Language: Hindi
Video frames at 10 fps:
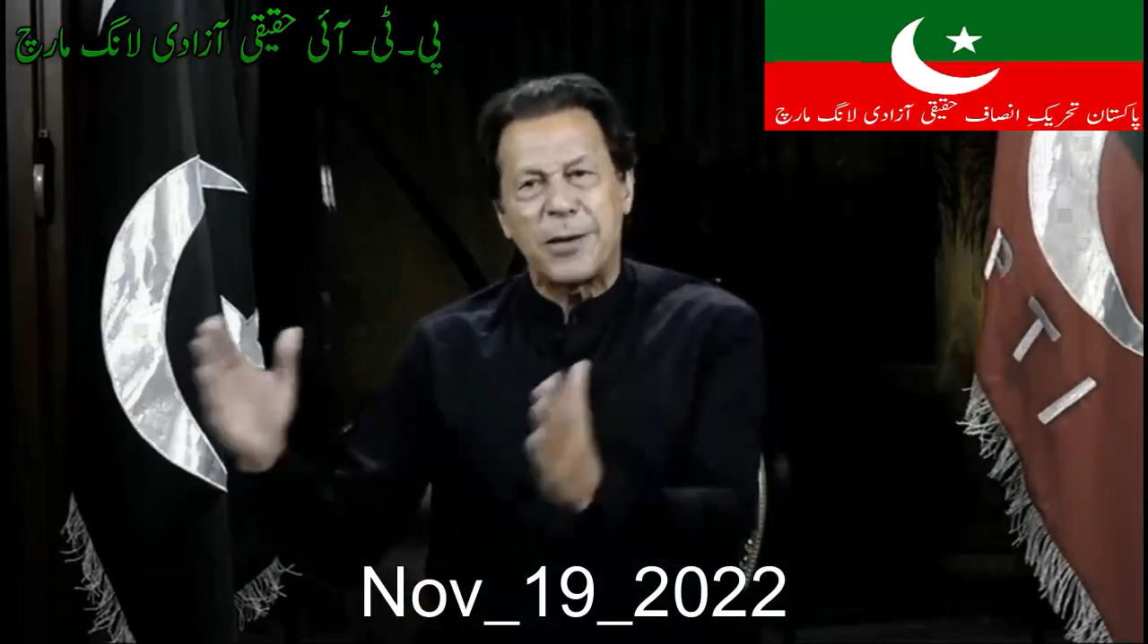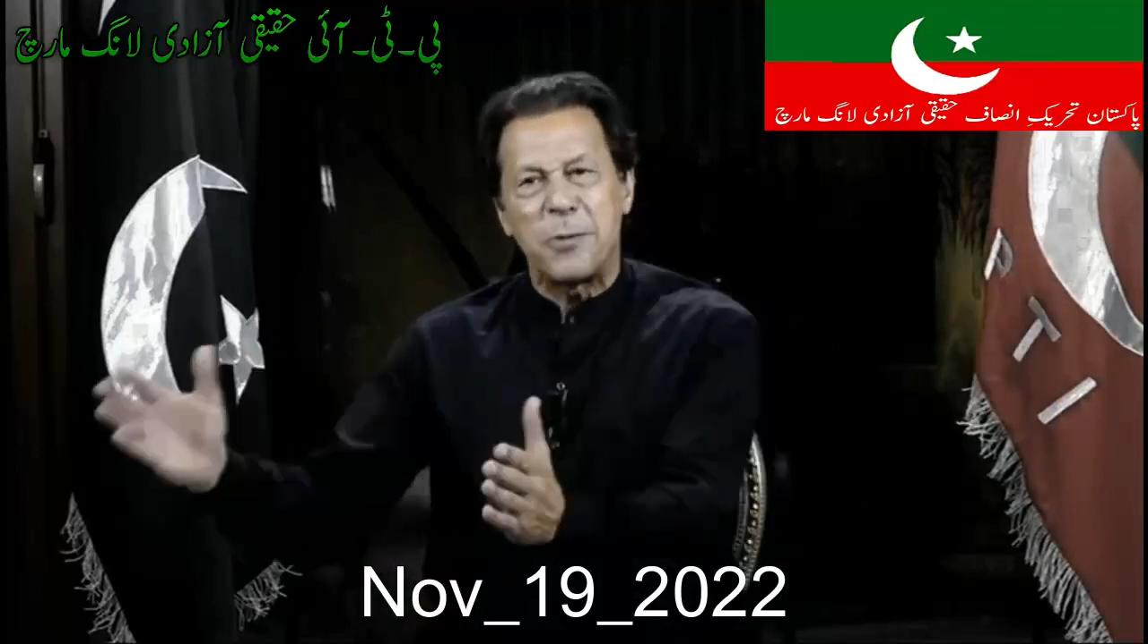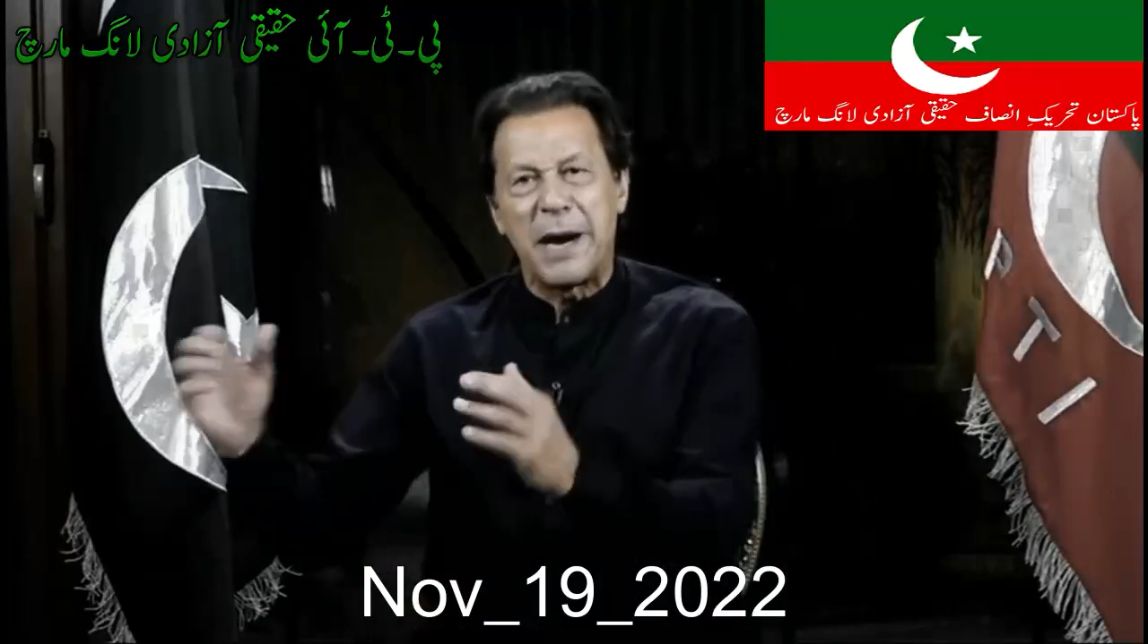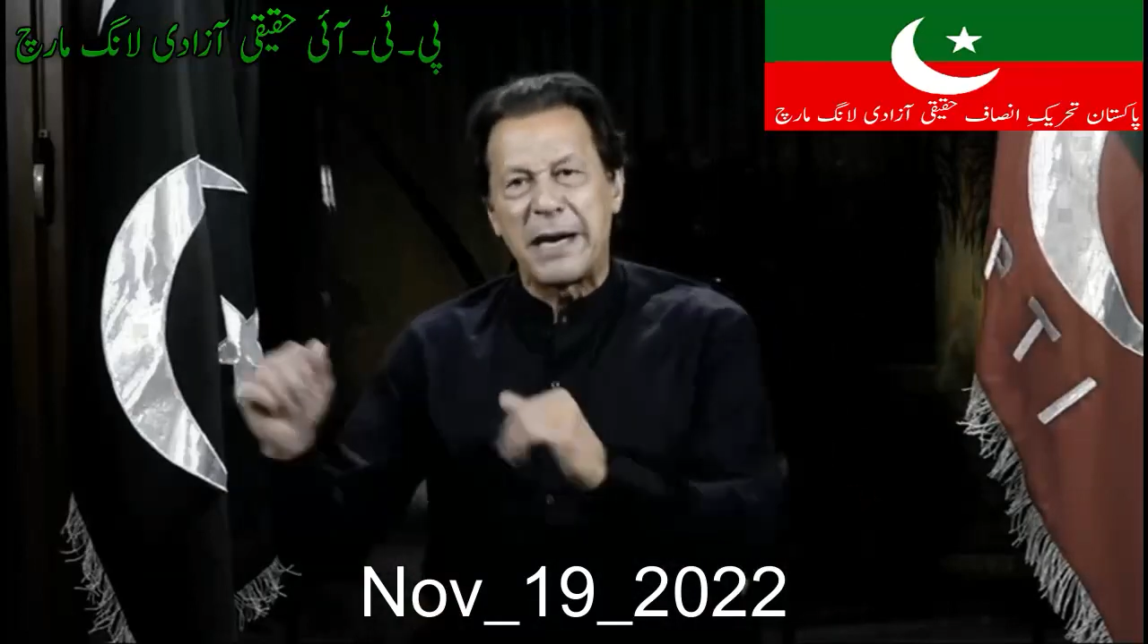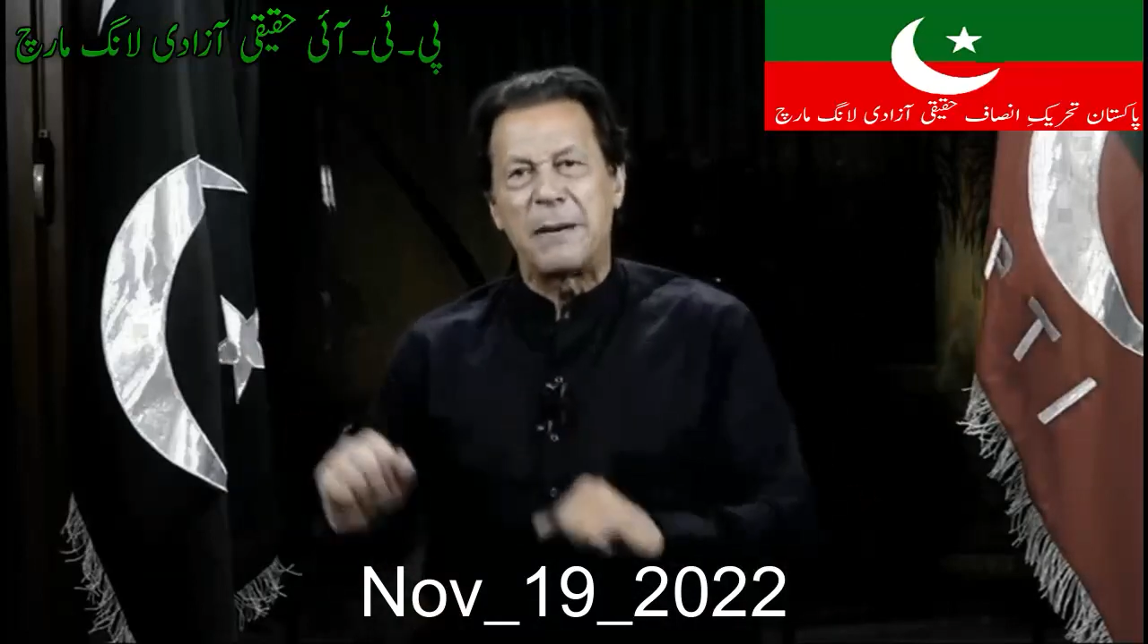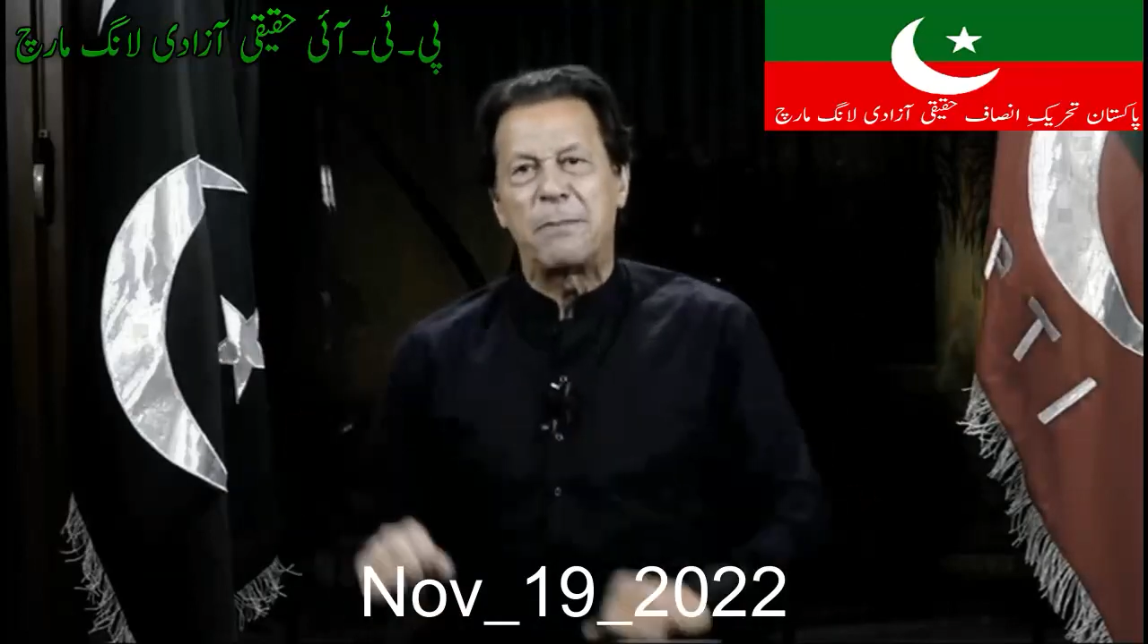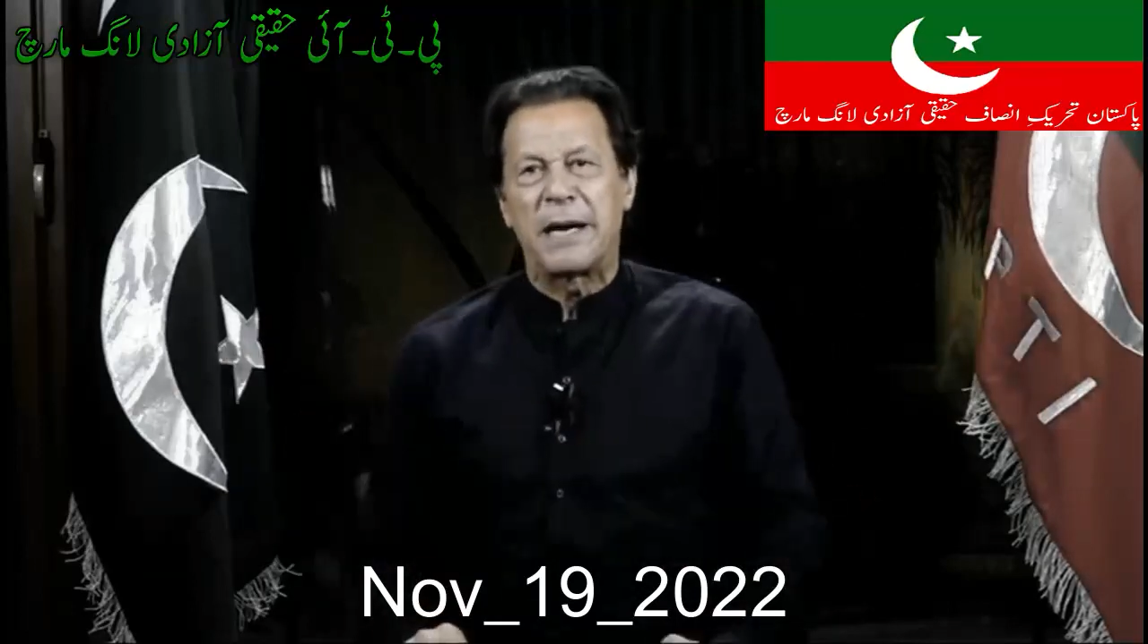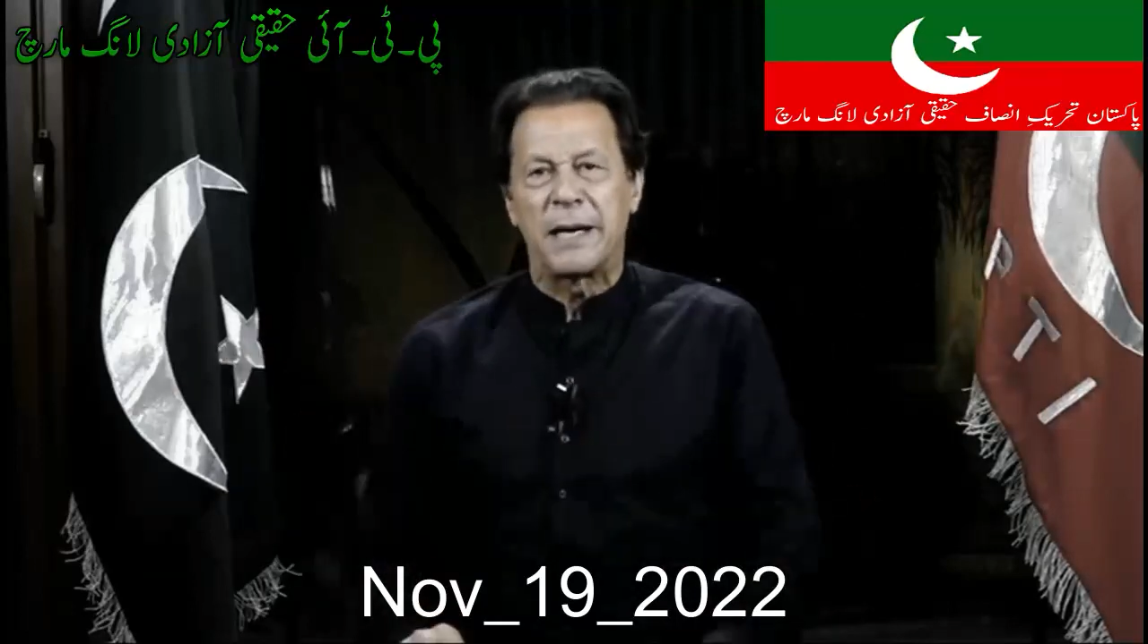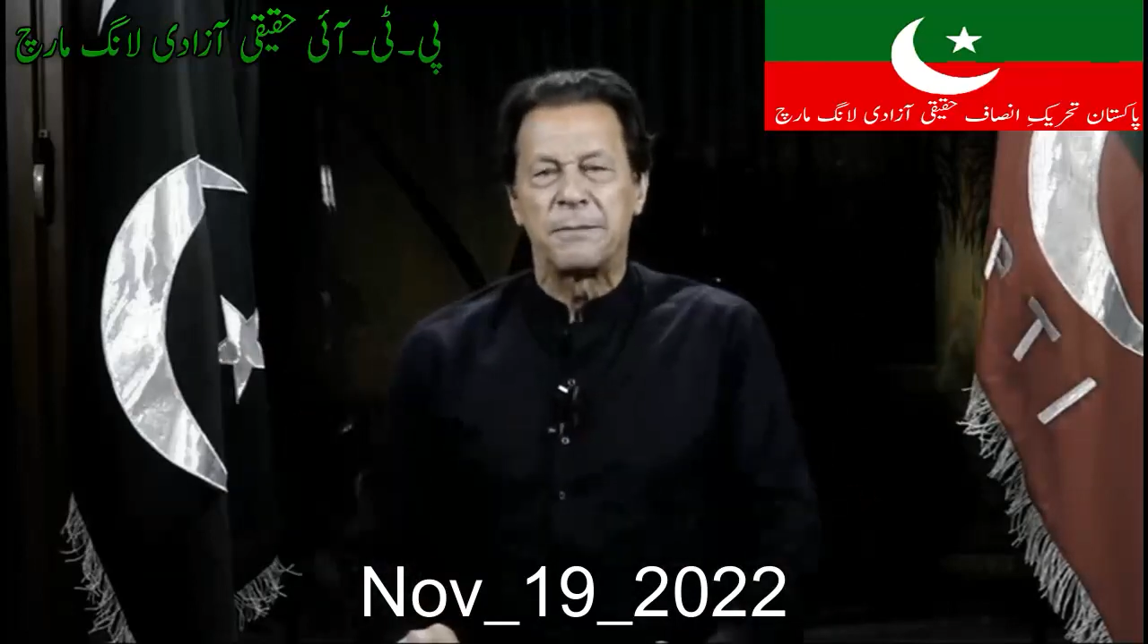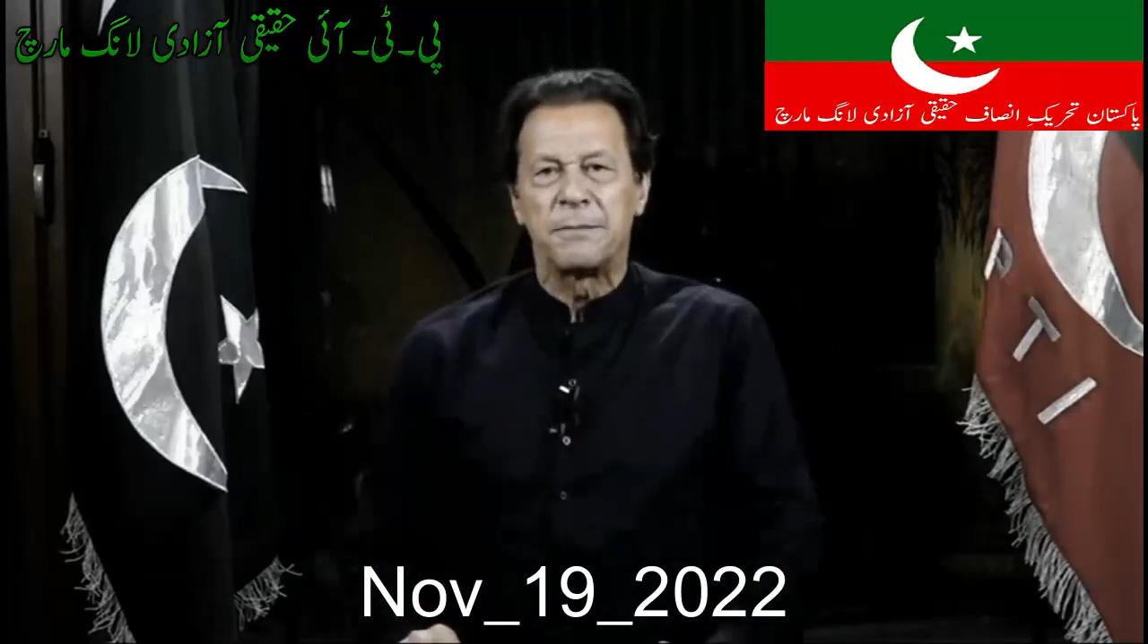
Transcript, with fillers: को मानना पड़ा